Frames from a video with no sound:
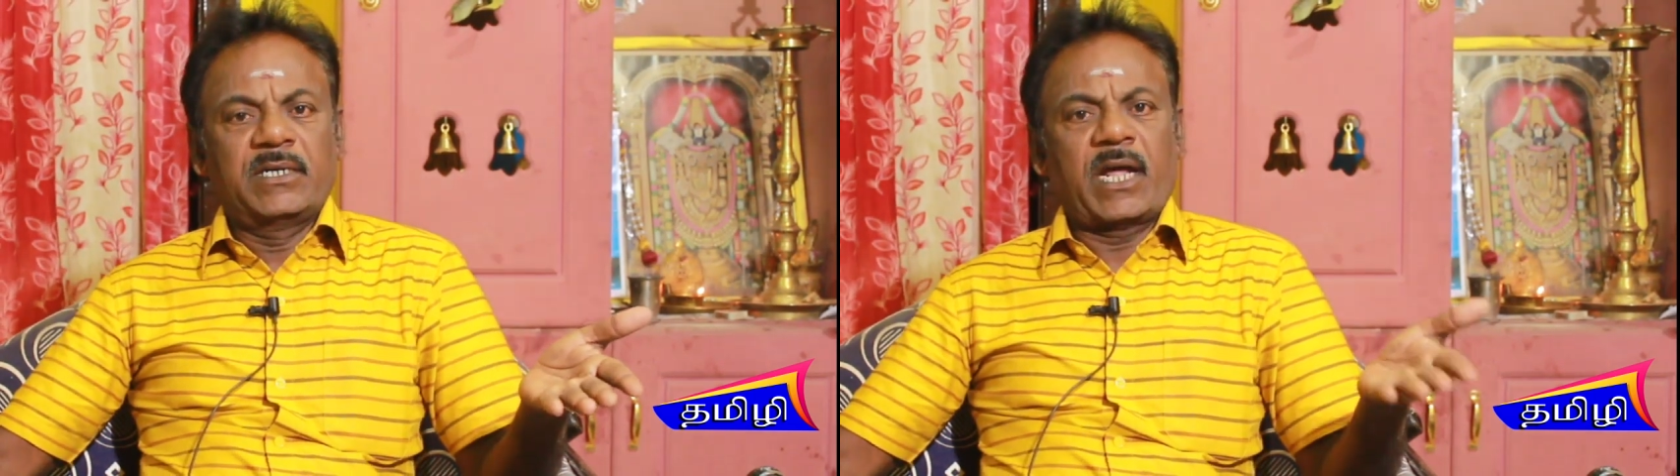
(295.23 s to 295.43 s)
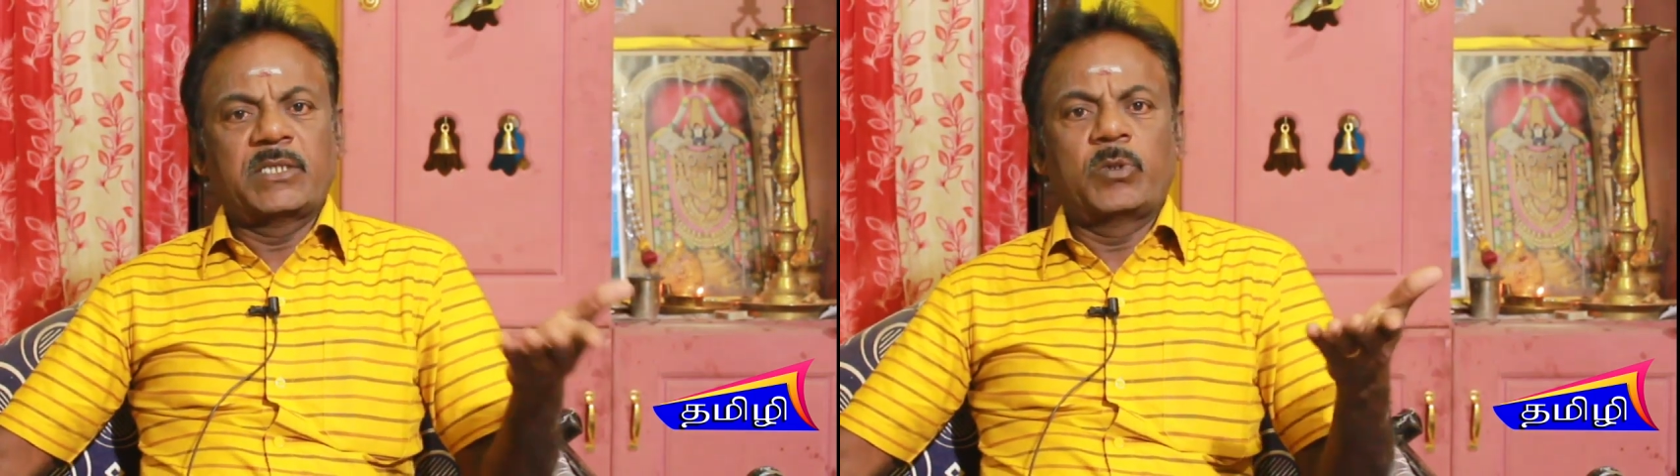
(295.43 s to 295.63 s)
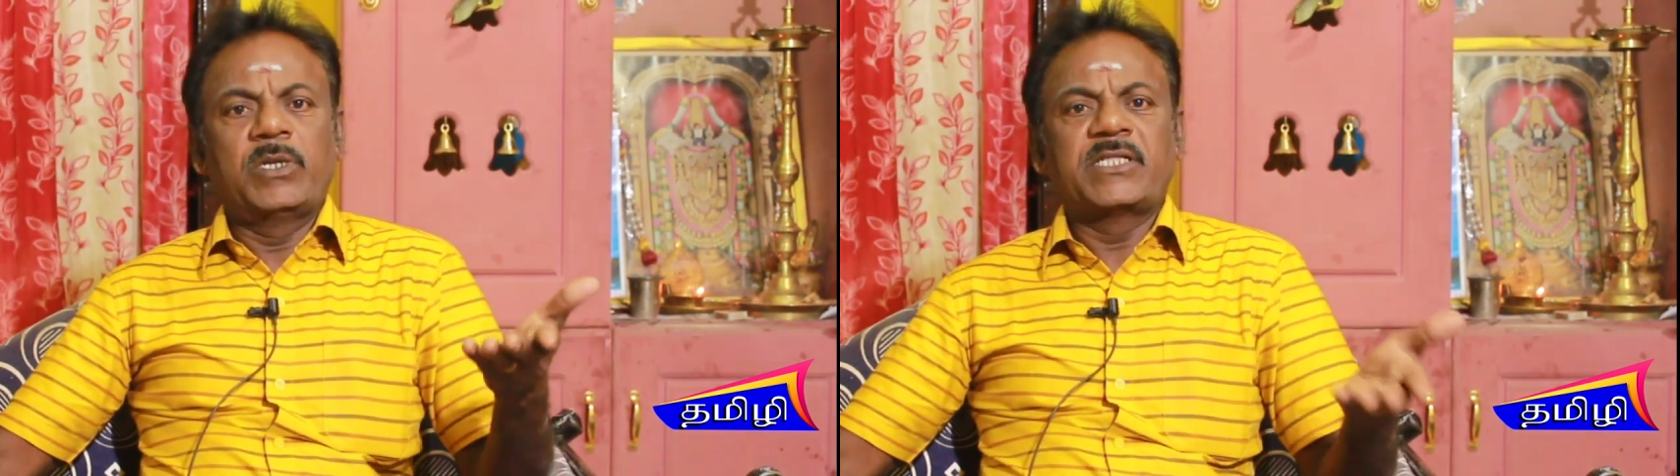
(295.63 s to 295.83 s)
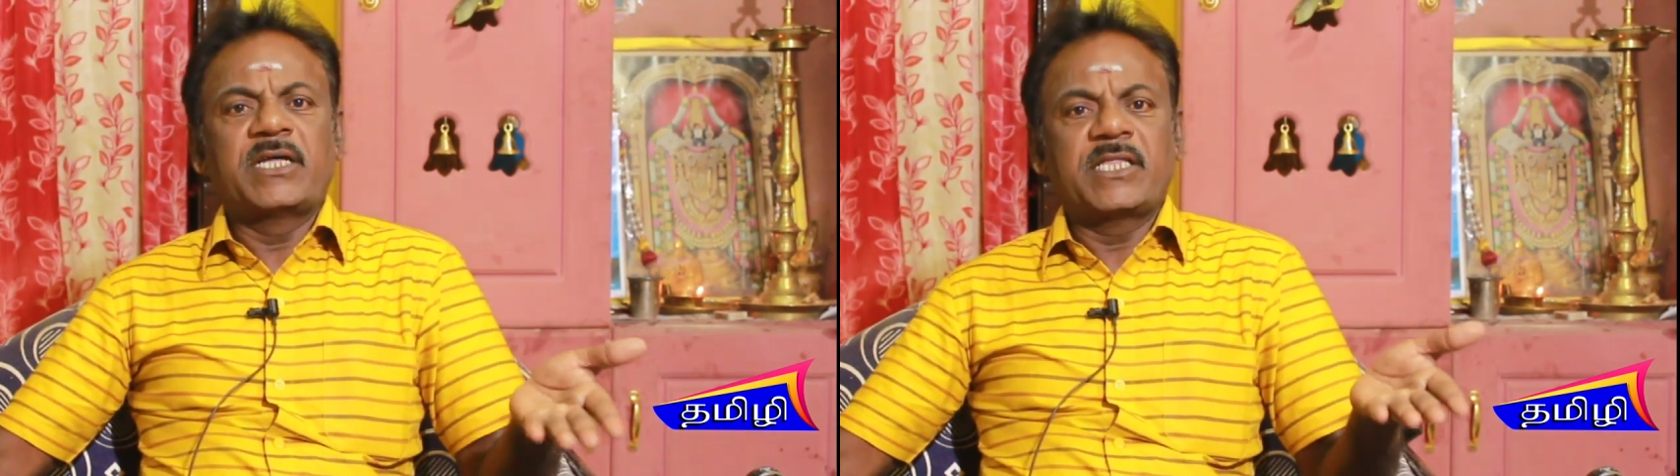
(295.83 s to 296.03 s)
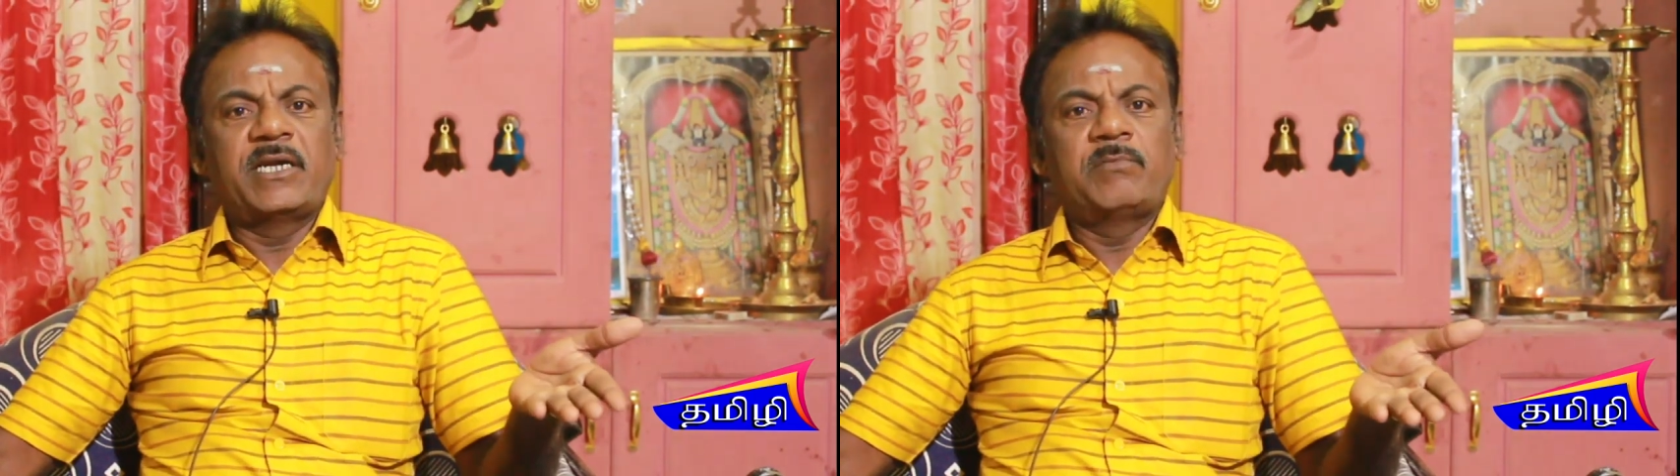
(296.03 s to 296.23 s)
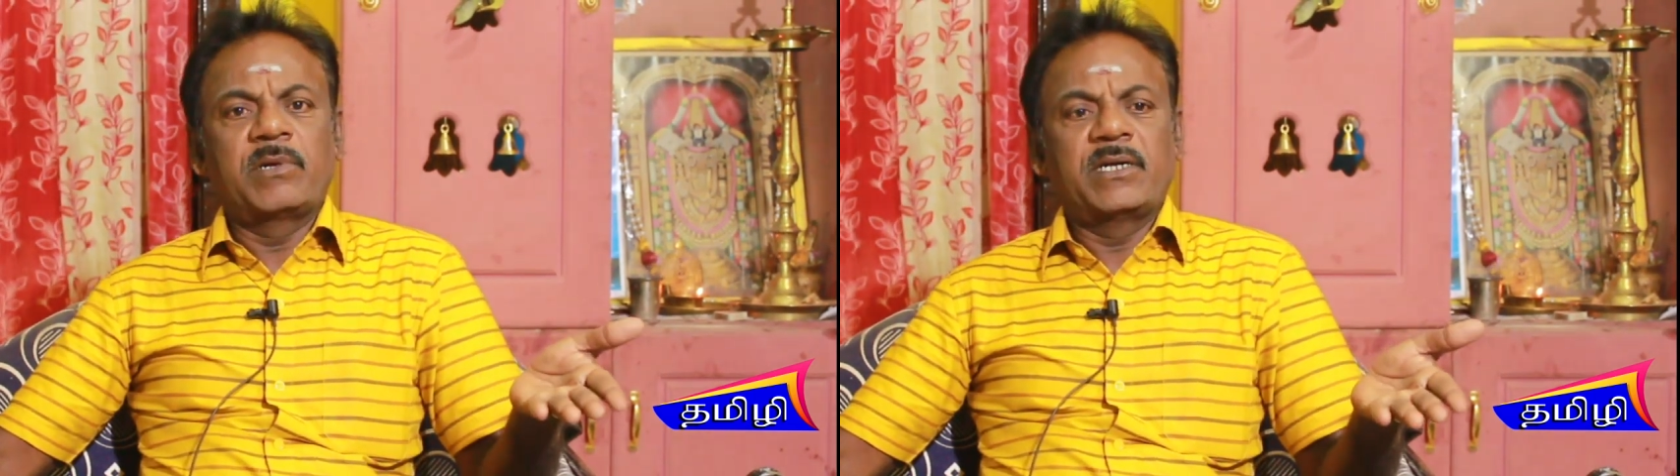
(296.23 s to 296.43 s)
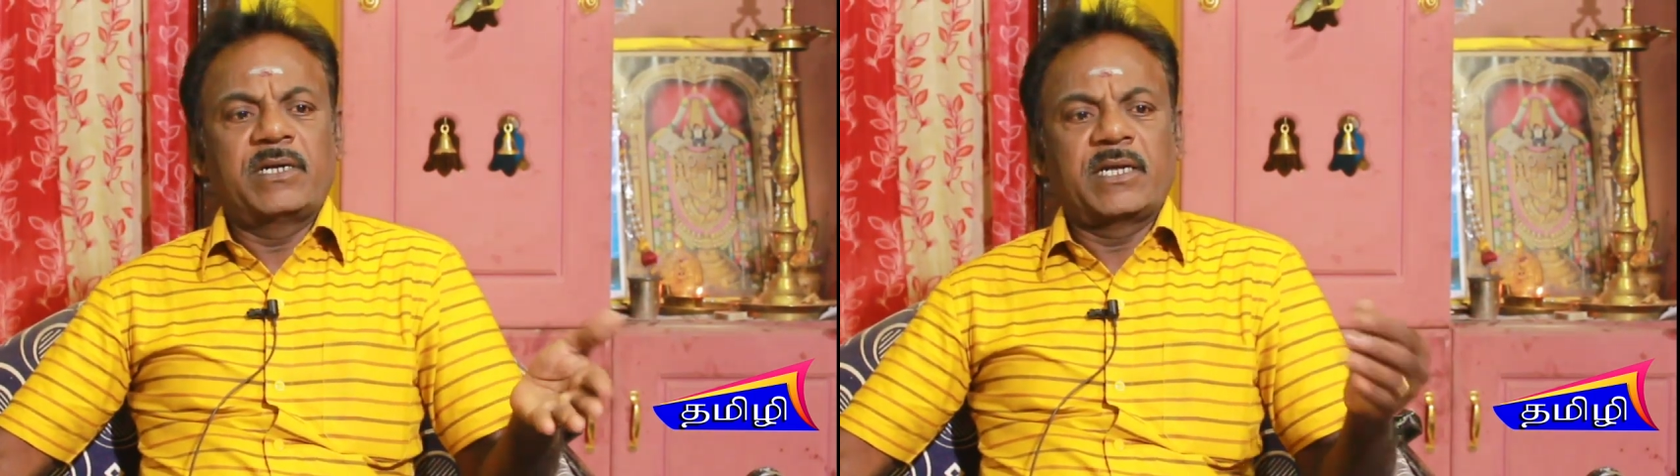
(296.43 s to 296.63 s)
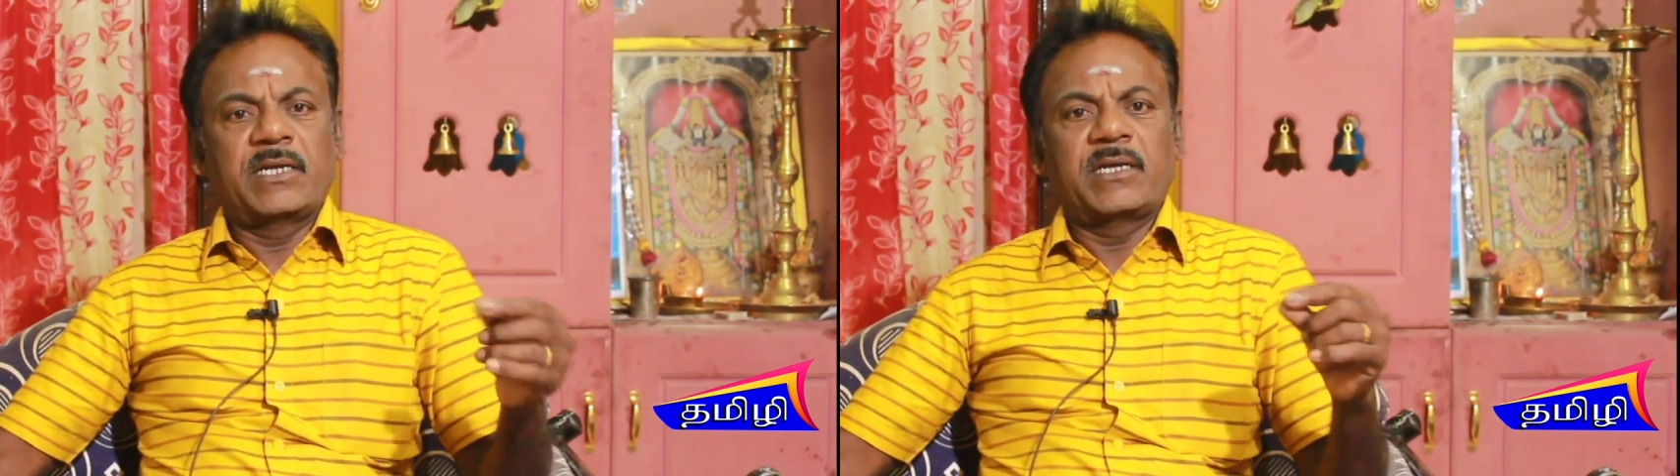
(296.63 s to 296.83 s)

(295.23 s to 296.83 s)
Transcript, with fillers: நான் சொல்லித்தான் தெரியுங்களே இன்றைக்கி